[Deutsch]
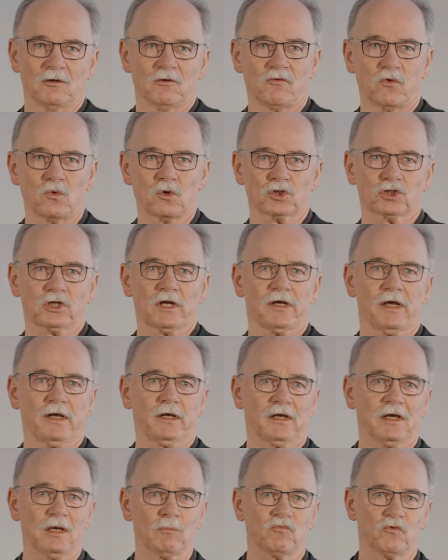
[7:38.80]

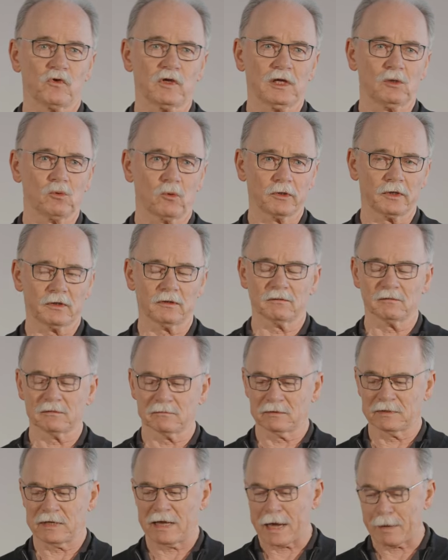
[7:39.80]
Vorschläge, Empfehlungen
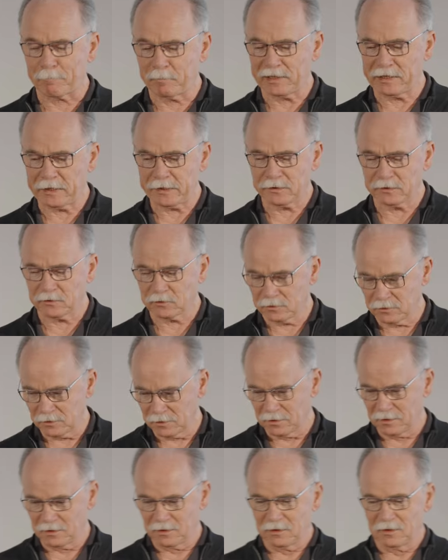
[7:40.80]
ablehnt,
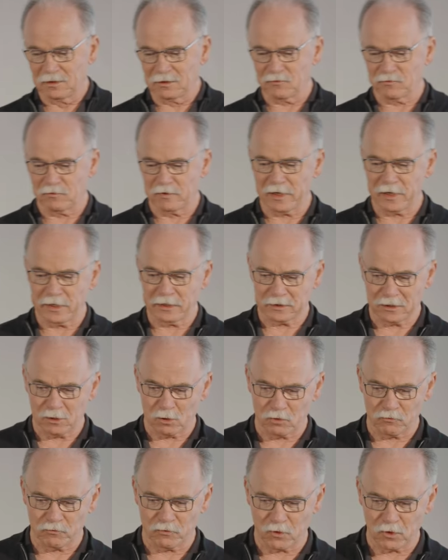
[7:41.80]
die vielleicht
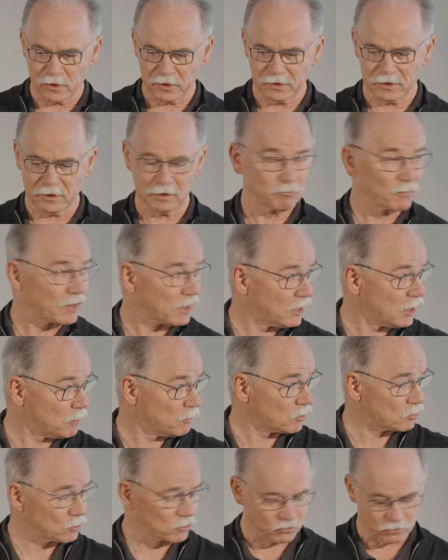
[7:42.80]
auch vorher im
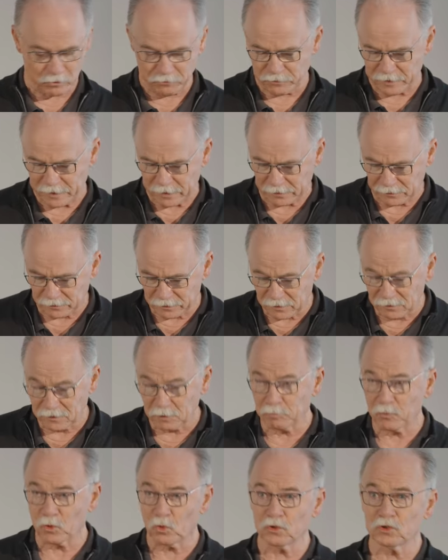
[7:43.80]
Genehmigungsverfahren in
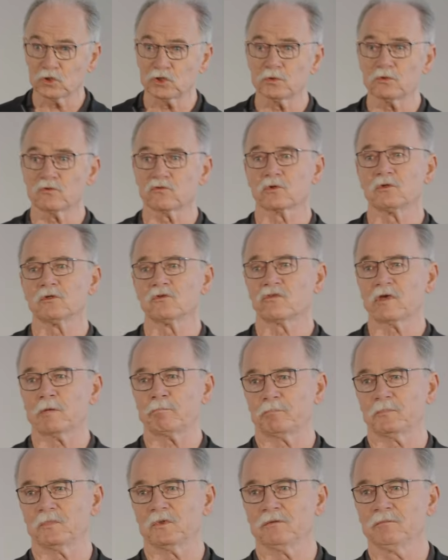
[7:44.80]
den
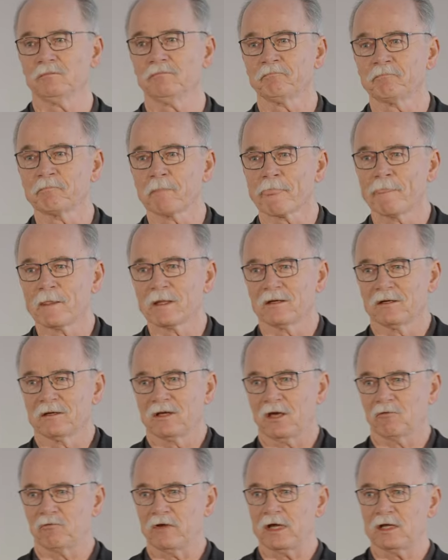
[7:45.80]
Bodenschutzkonzepten
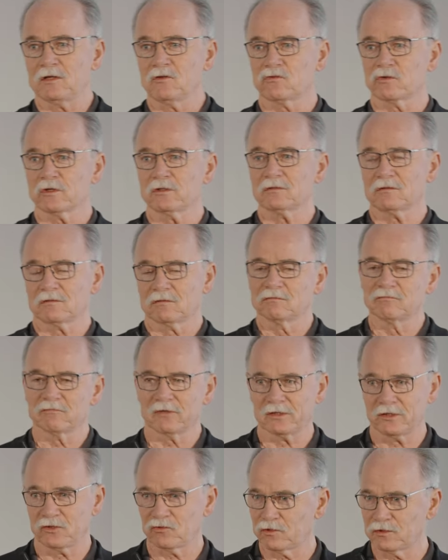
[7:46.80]
erwähnt sind,
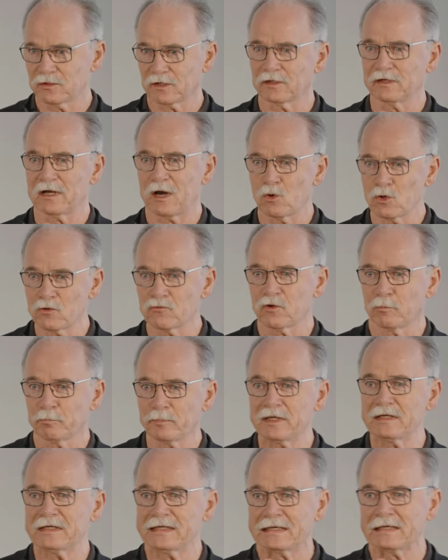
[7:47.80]
weil die sind ja dann auch
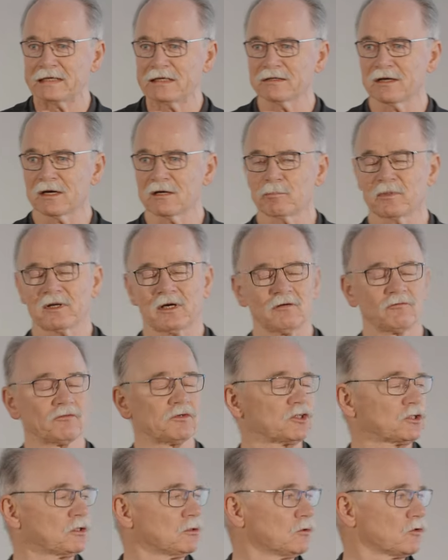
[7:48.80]
verbindlich nach
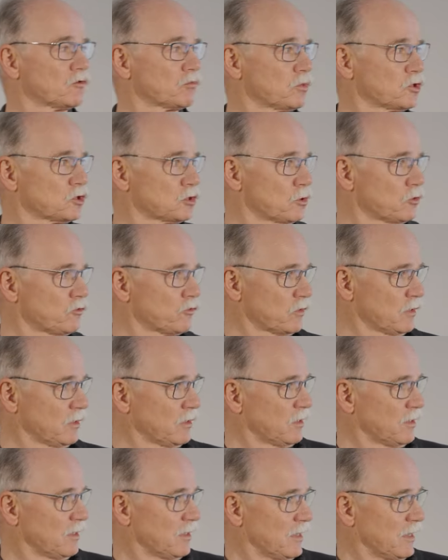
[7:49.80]
Planfeststellungsbeschluss.
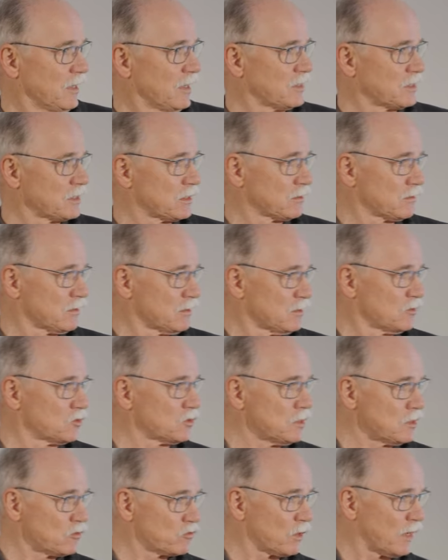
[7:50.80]
Also es
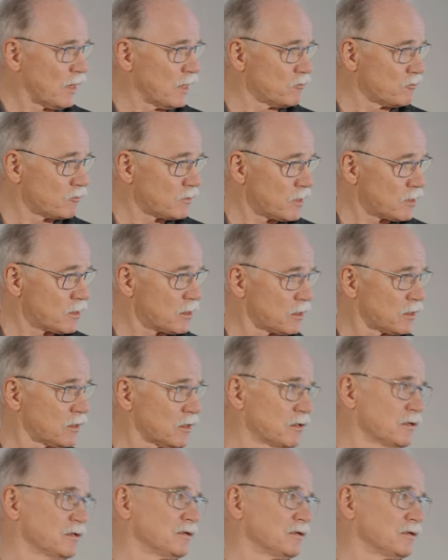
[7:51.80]
ist nicht so einfach,